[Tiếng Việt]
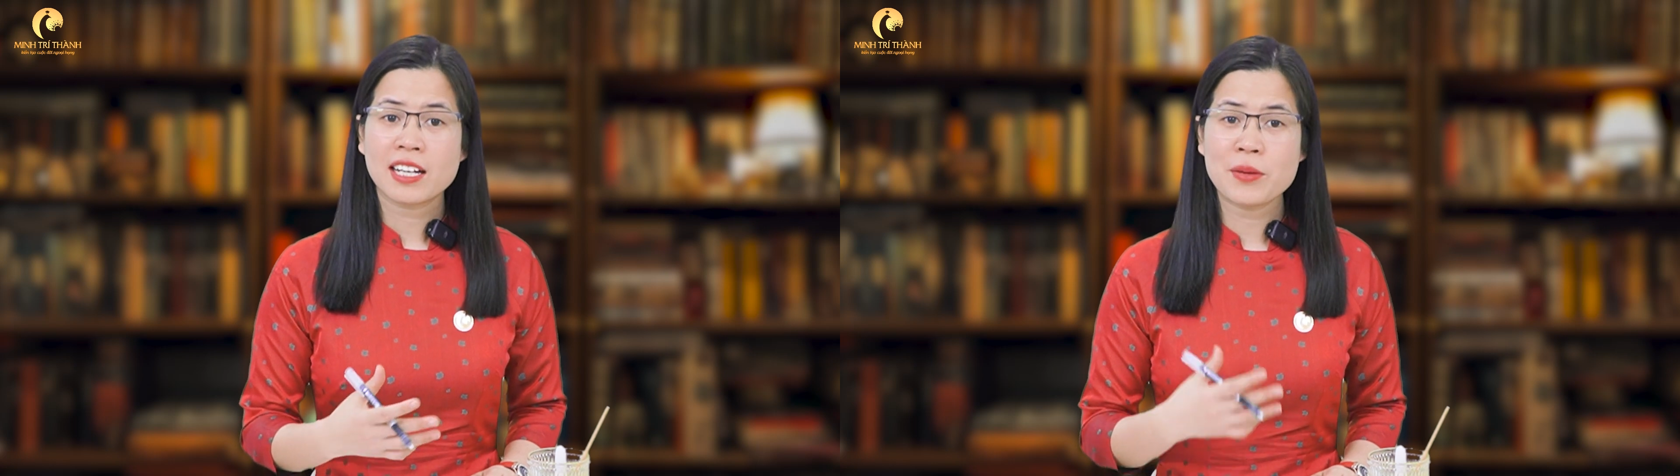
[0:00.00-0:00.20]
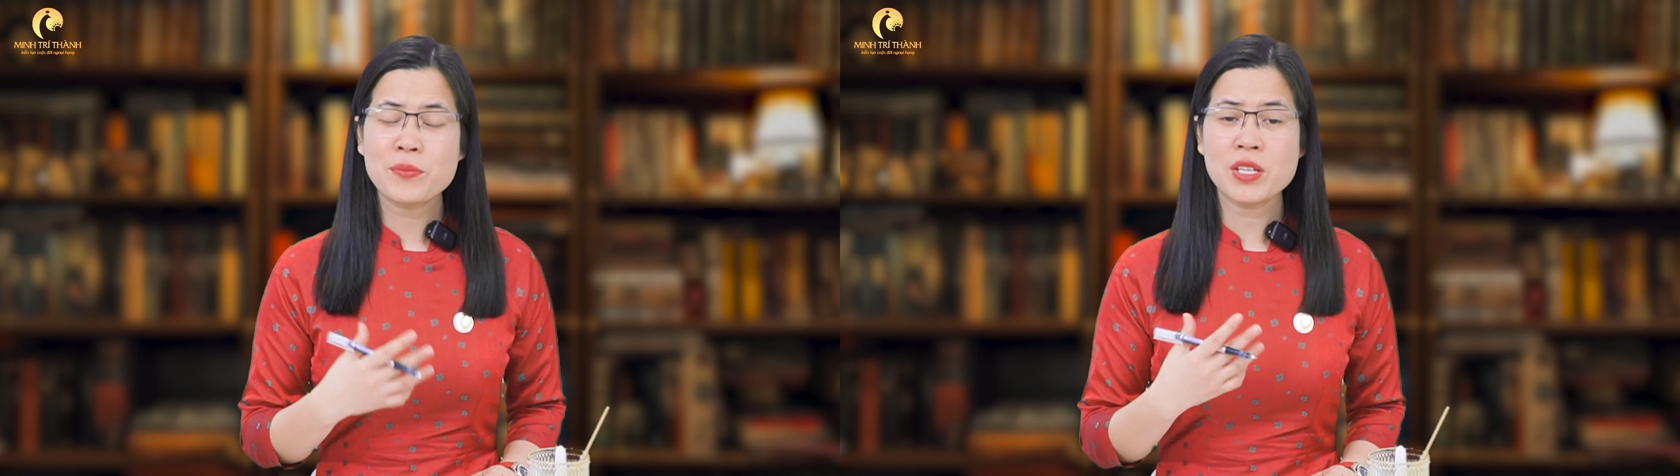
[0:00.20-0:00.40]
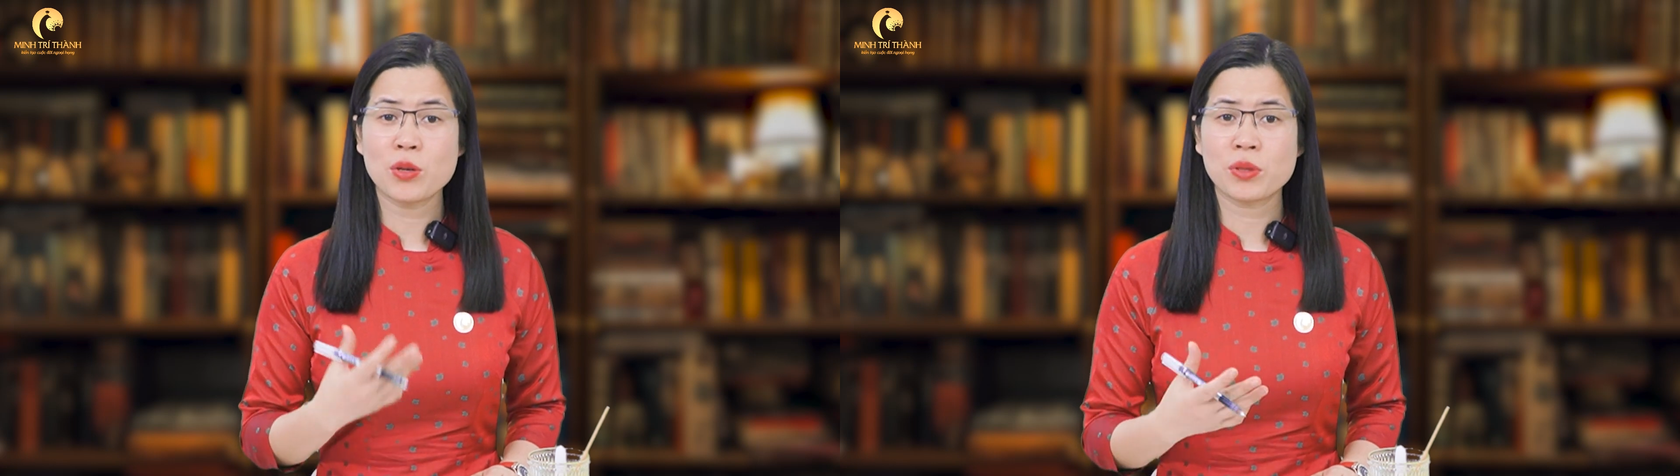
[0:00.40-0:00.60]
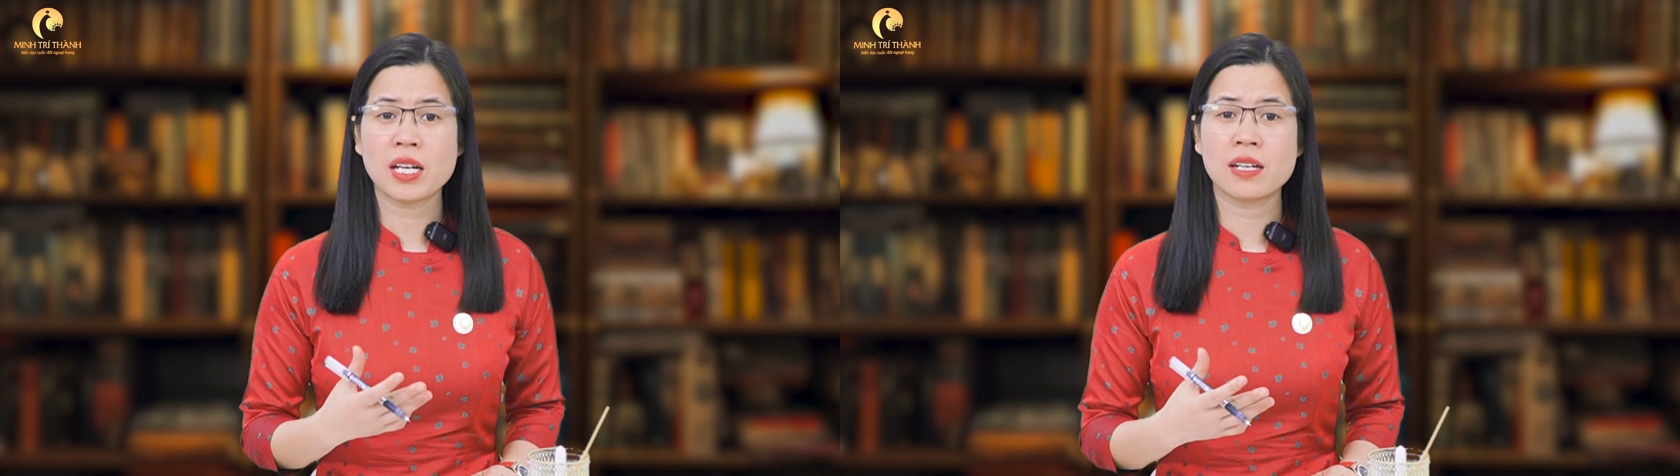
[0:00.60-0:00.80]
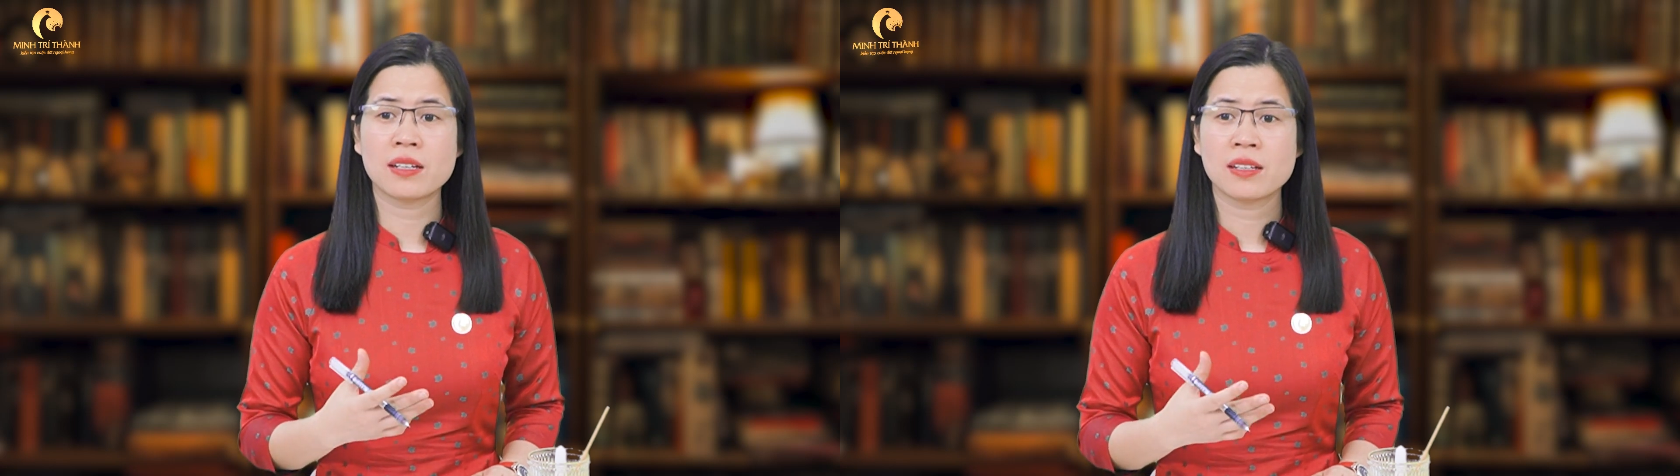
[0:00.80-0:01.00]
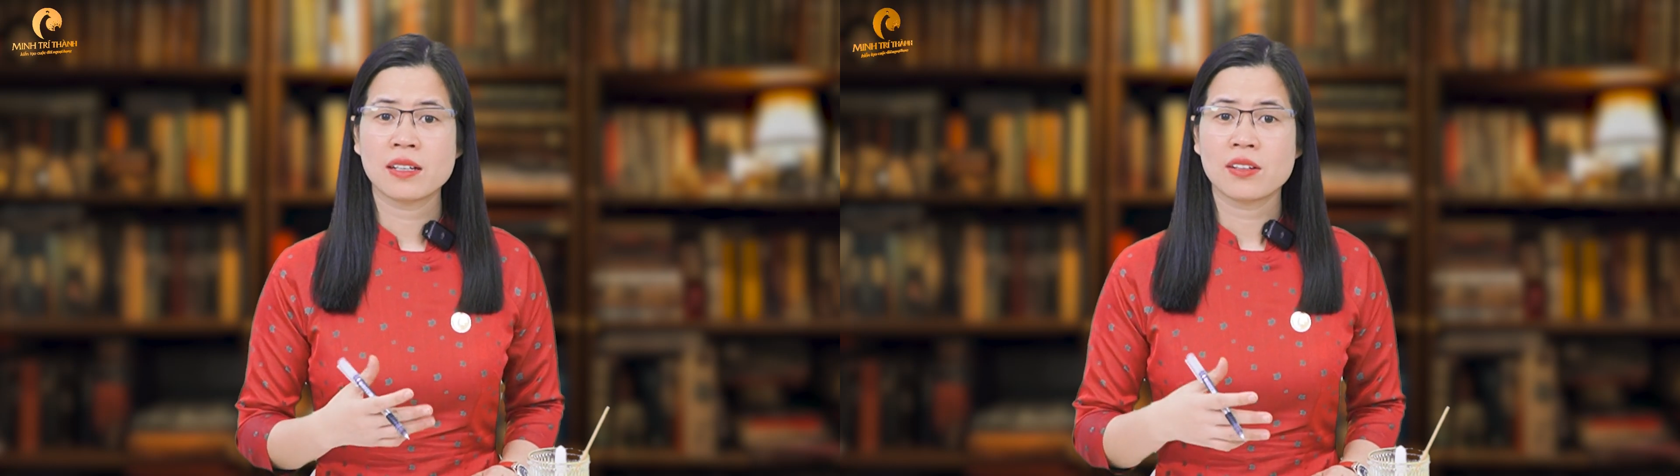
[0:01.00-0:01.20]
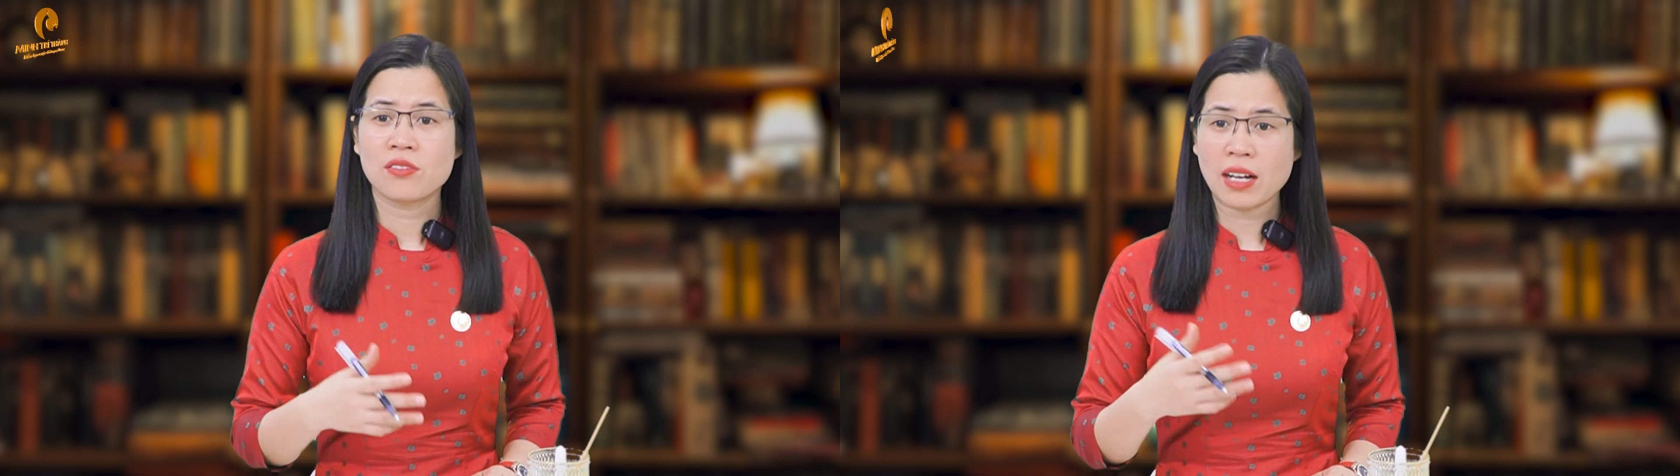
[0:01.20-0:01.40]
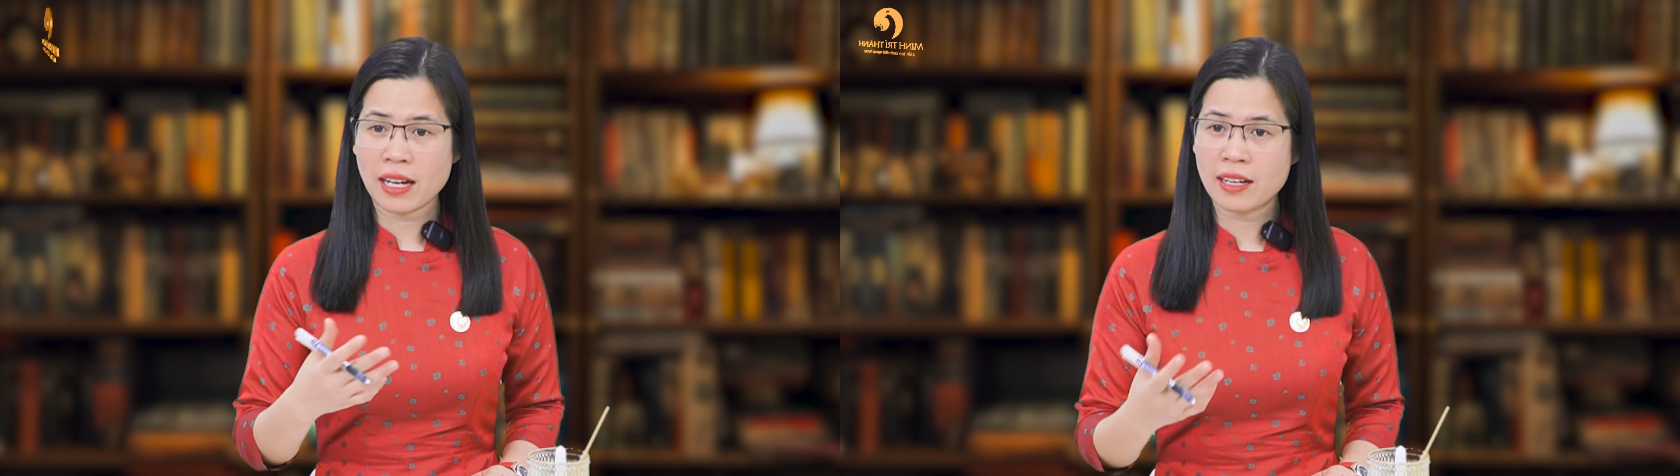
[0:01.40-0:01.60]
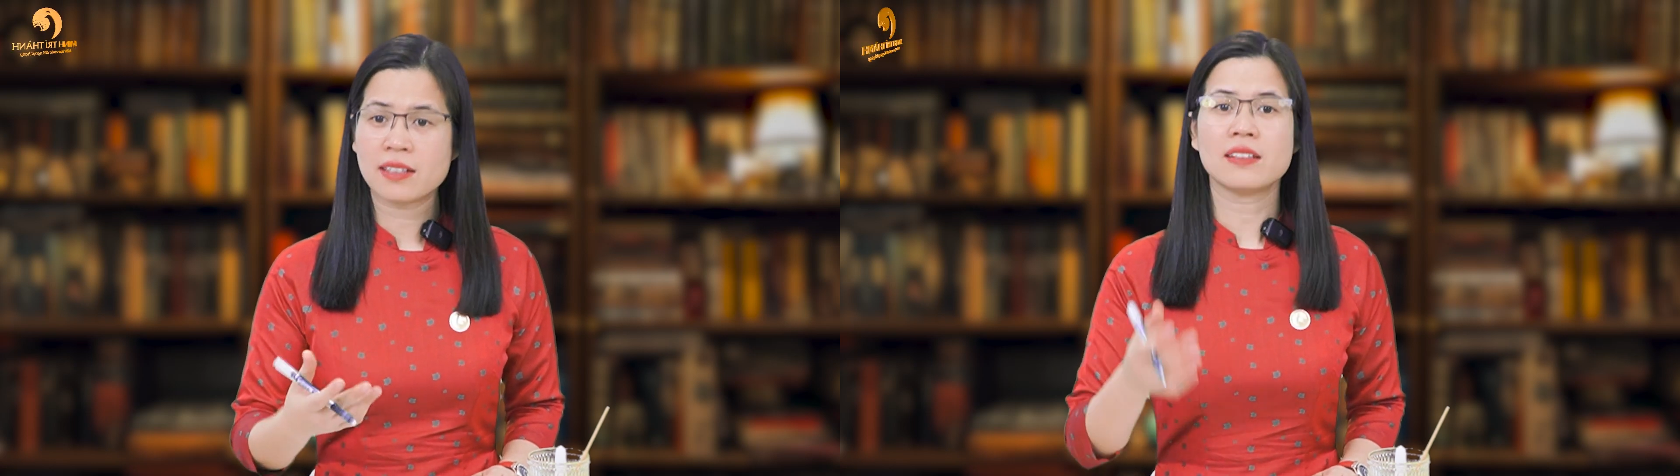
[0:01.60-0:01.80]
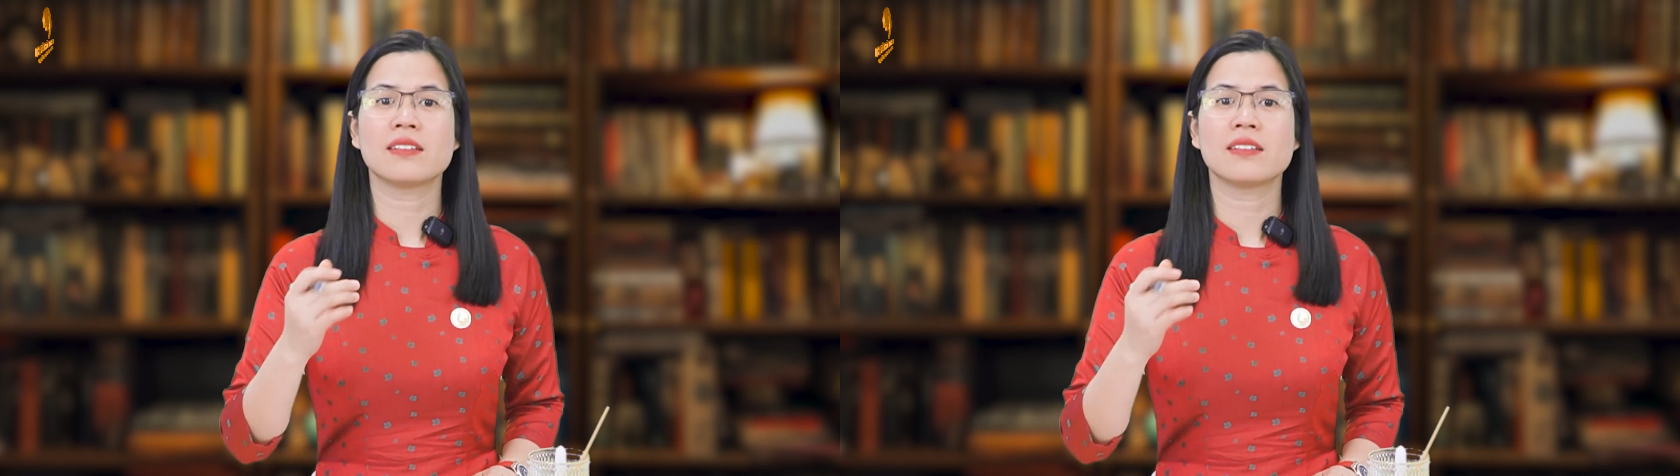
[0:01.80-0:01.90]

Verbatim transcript: kiếm nhiều tiền và